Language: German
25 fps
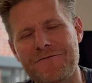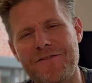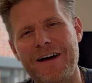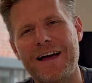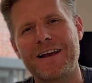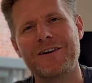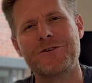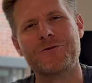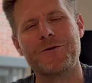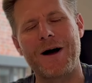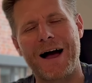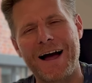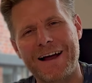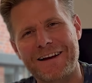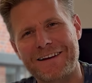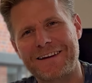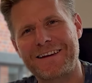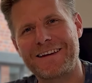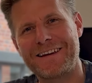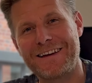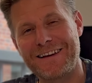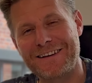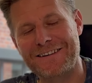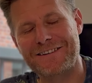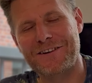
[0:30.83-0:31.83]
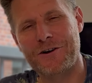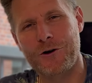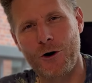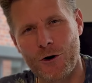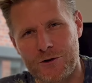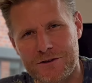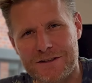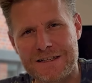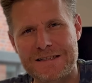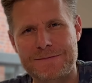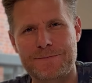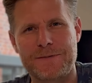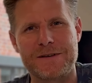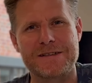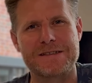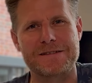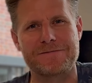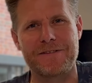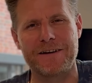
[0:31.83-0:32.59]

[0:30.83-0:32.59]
wenn du ein Kind Gottes bist,